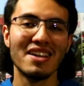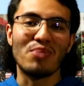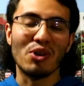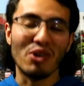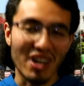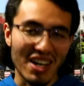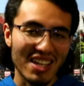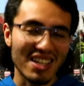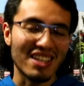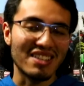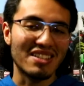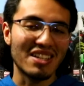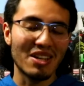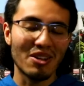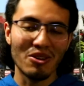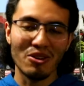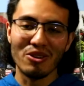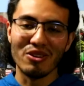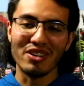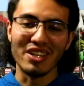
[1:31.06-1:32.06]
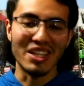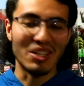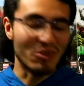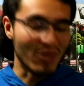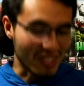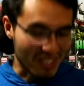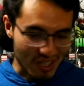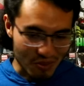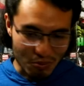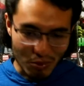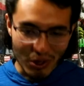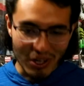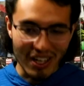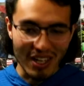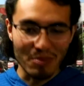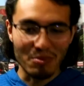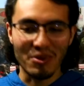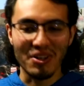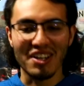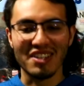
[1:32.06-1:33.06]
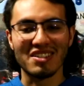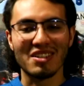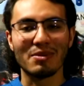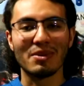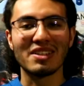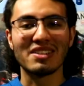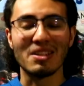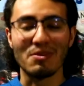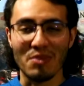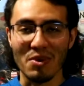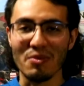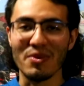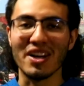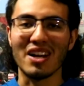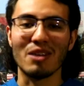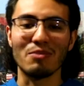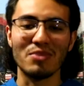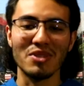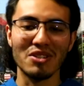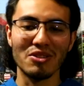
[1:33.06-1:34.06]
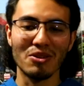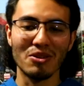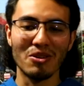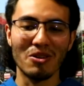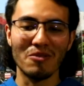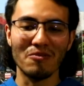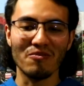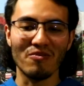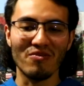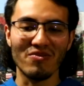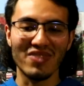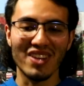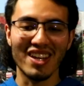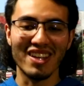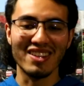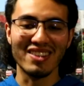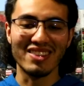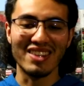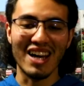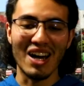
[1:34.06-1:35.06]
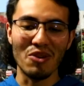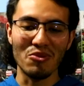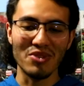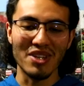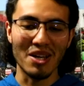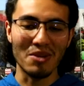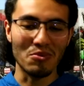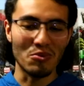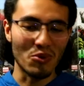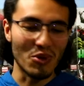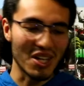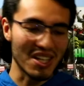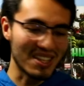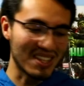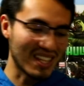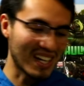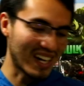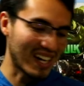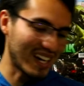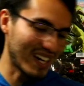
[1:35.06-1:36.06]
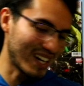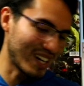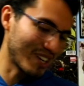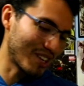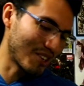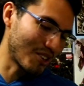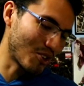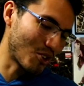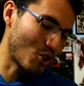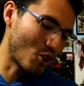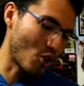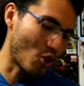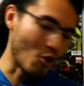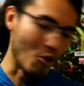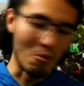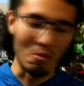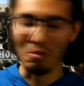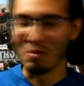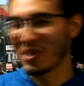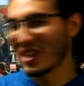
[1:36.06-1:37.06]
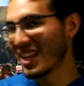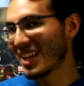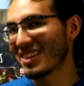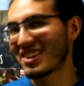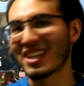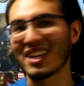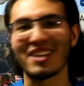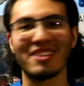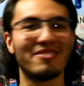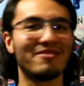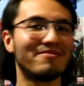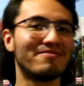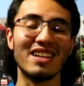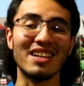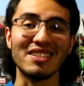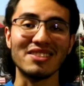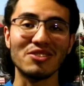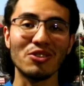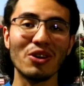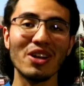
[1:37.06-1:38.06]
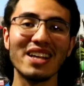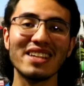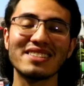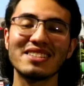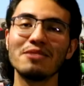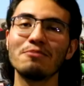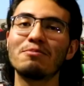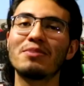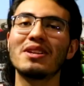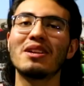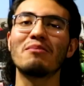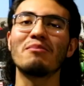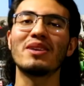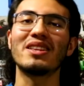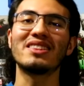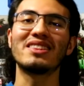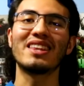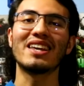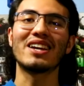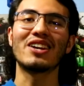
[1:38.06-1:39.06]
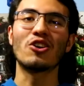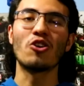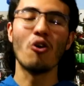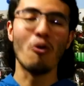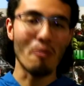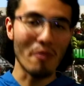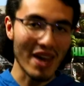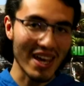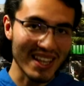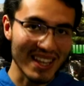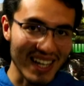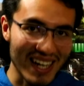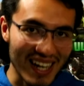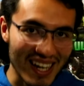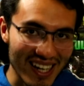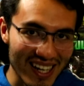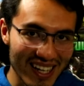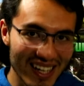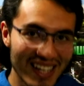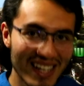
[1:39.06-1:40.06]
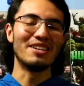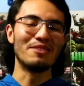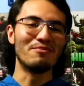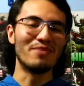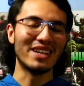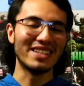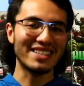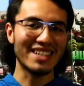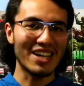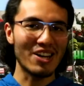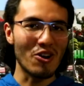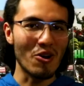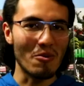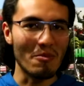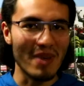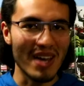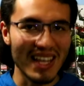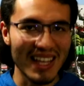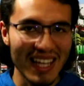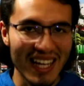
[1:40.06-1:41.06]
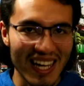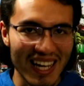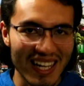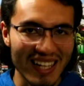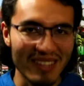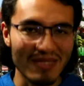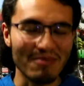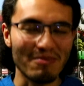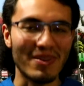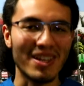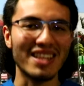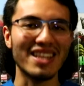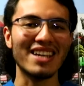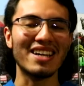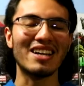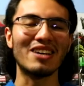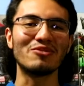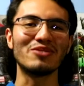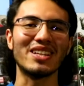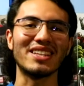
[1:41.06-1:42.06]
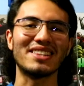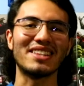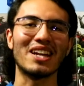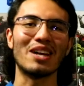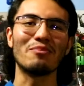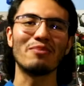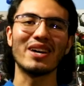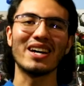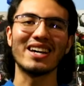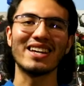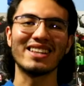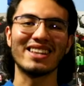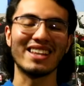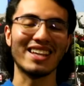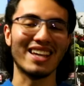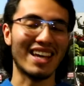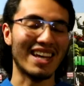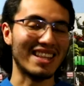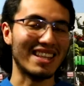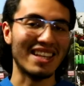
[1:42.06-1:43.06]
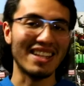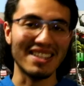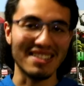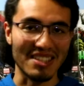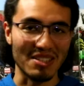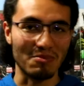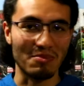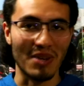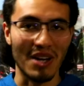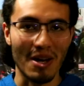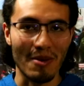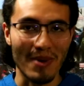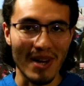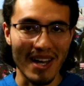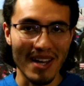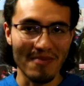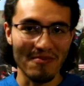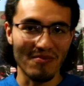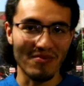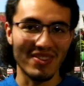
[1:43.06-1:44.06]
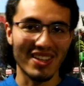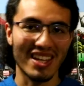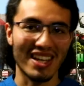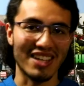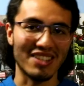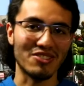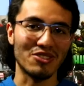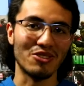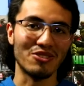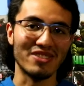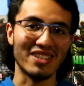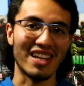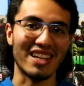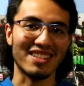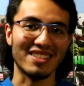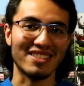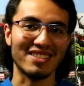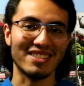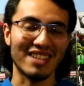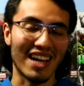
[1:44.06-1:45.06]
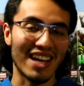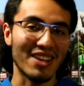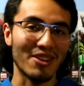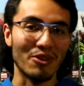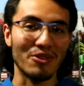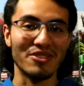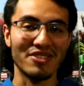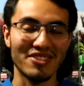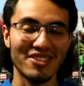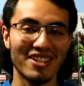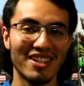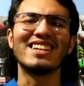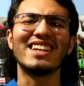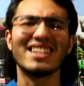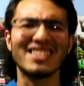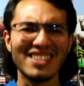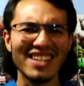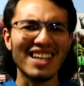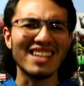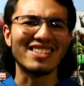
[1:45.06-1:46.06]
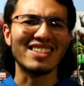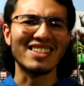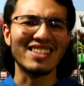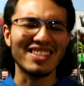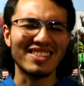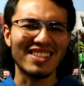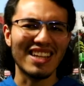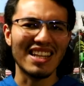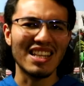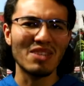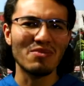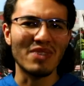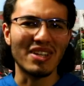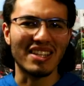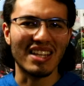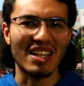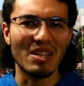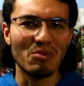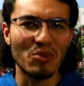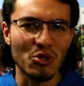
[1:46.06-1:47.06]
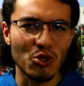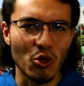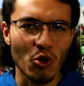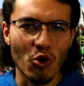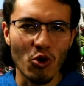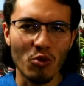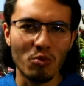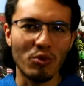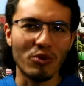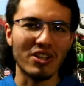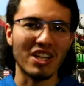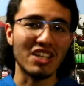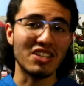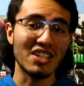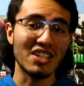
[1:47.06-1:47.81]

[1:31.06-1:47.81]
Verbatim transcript: pero hay que decirlo, y no es spoiler porque se ve desde el primer capítulo, da una vuelta completa. La historia es simplemente comedia, y más que comedia maneja una trama que nadie se esperaba, que son las idols. Y así es, en este anime tenemos un grupo de